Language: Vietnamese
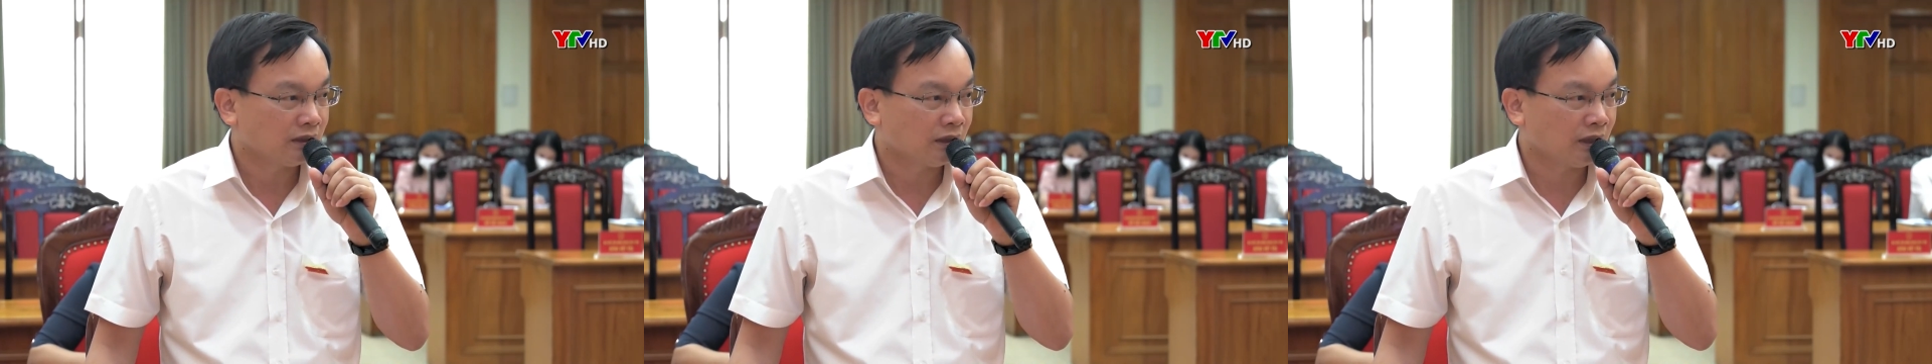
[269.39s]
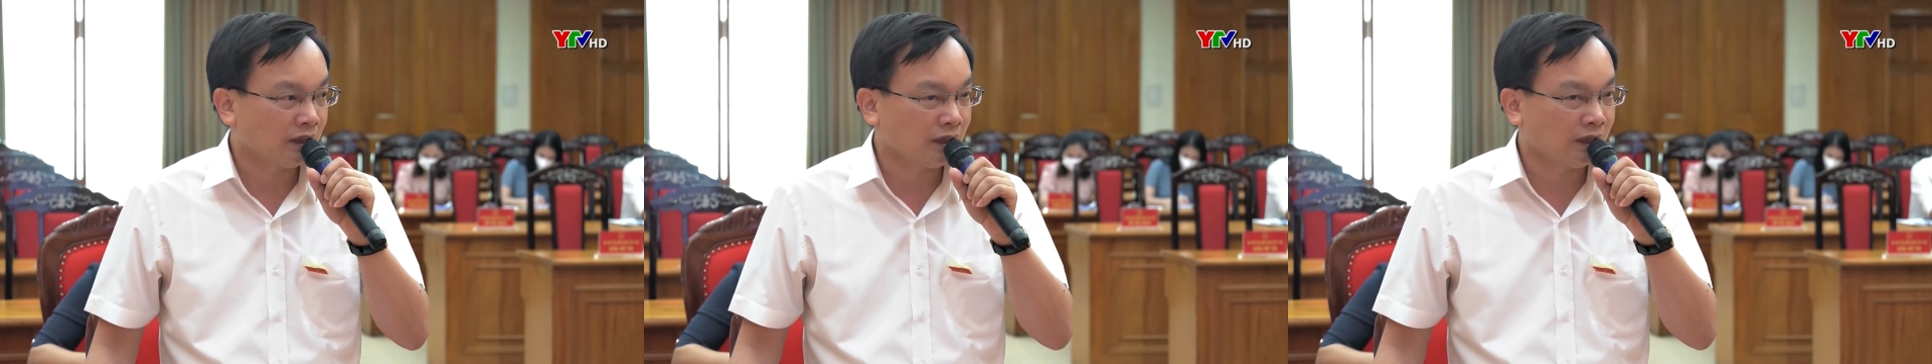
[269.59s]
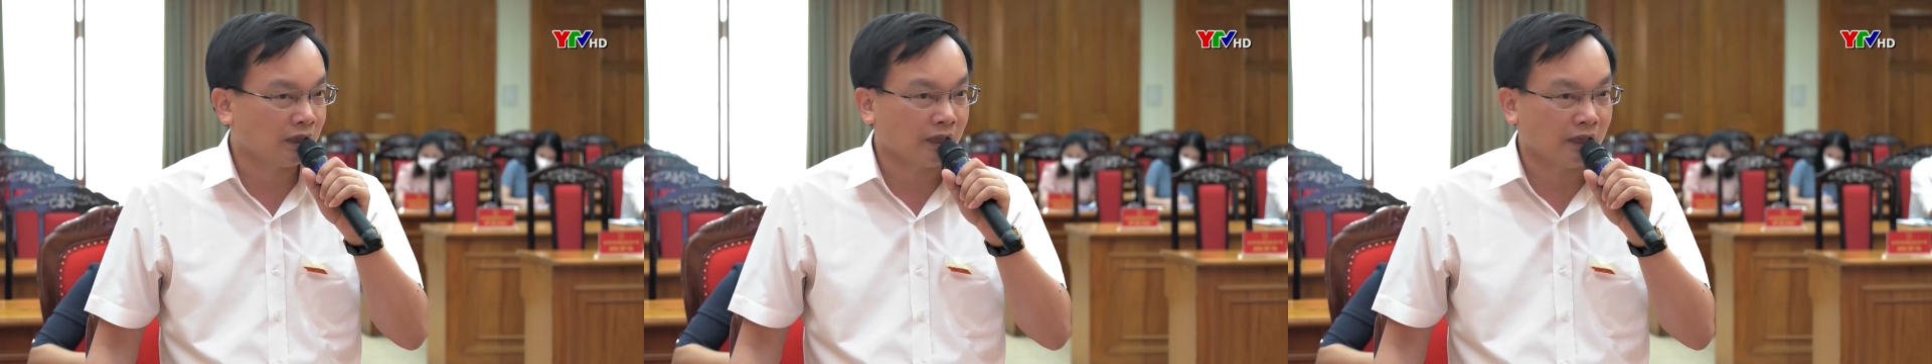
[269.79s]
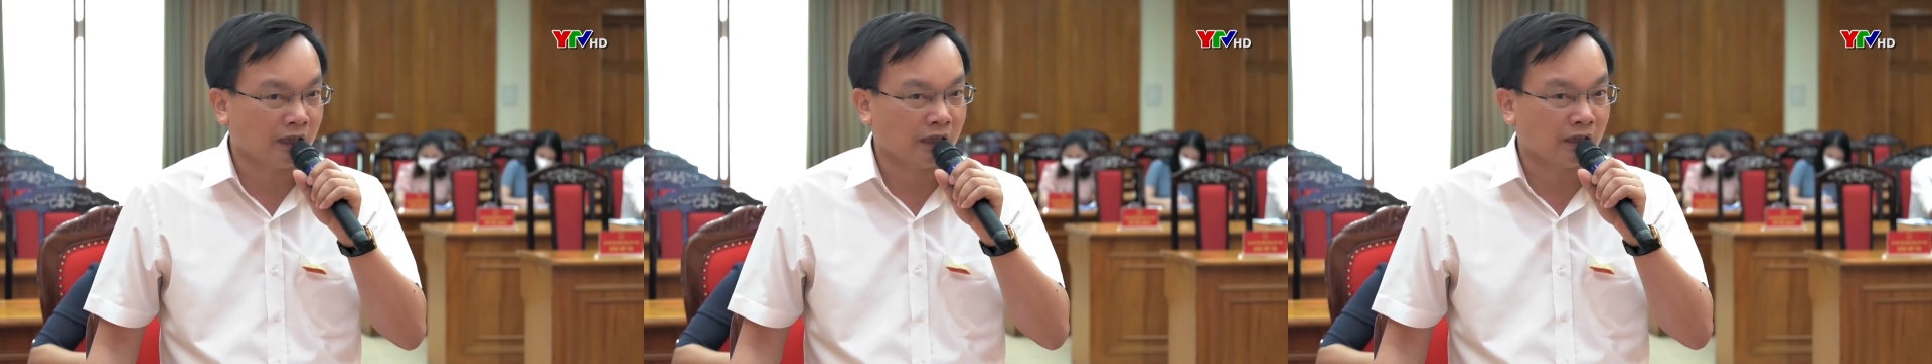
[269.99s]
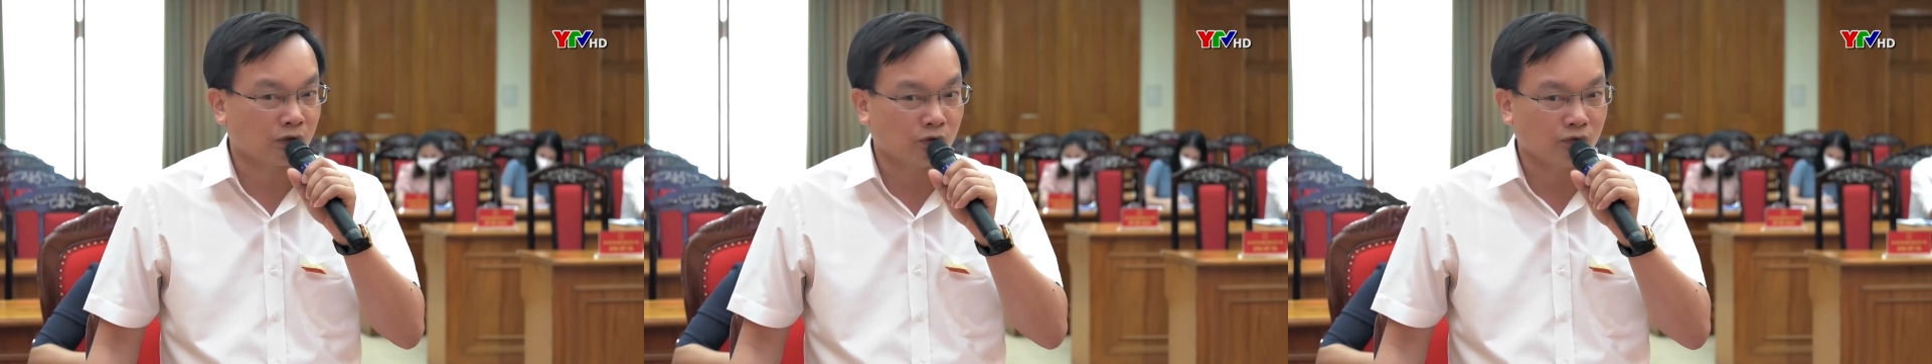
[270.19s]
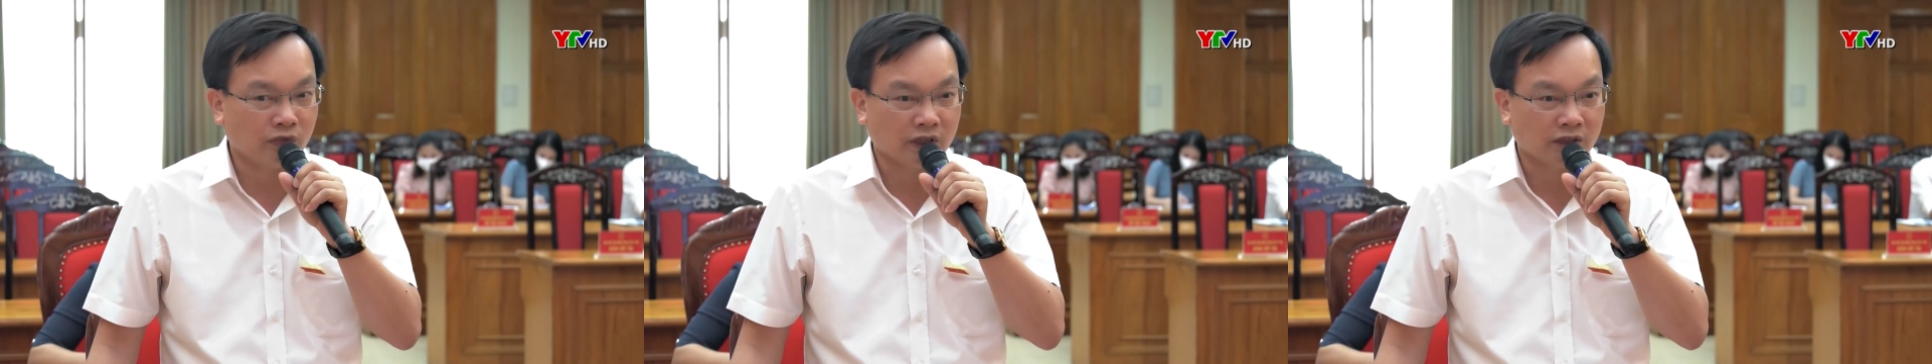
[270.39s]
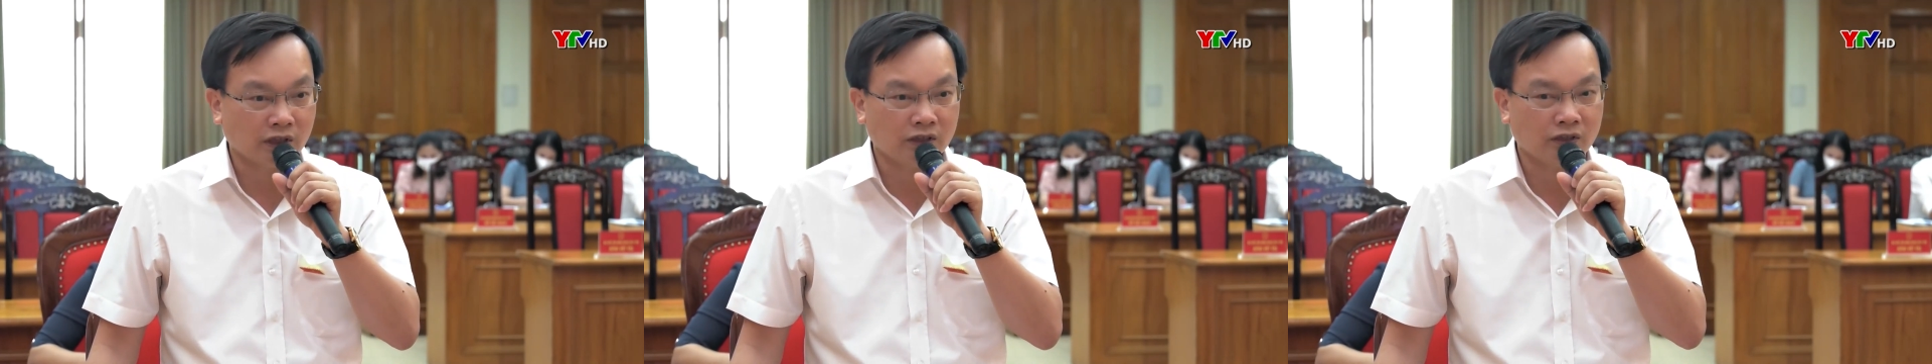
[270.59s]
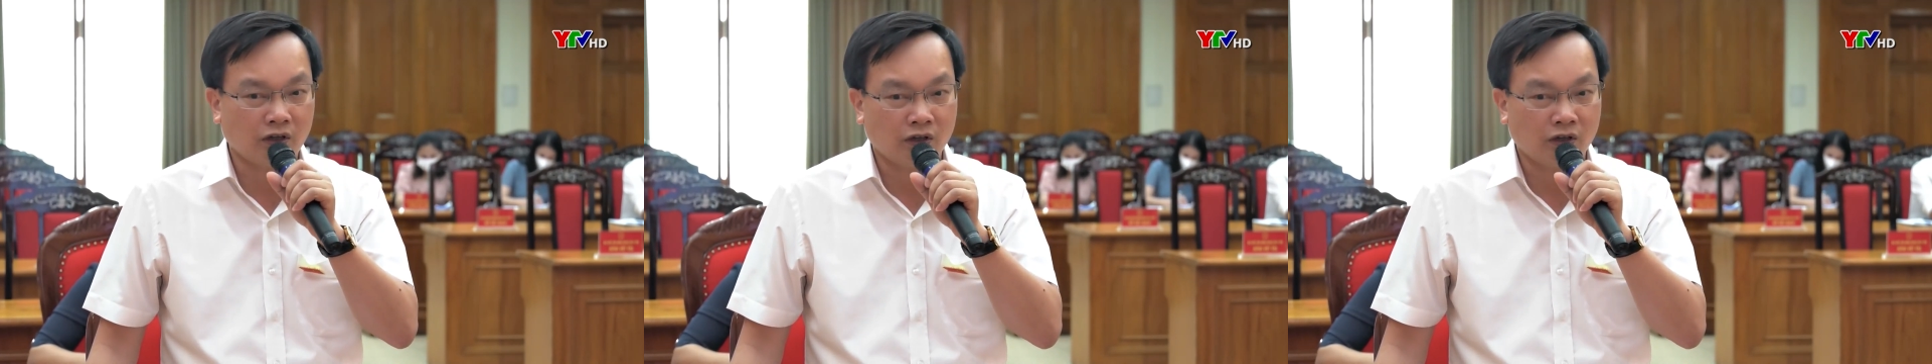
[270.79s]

đấy thì cái này là cũng phải rất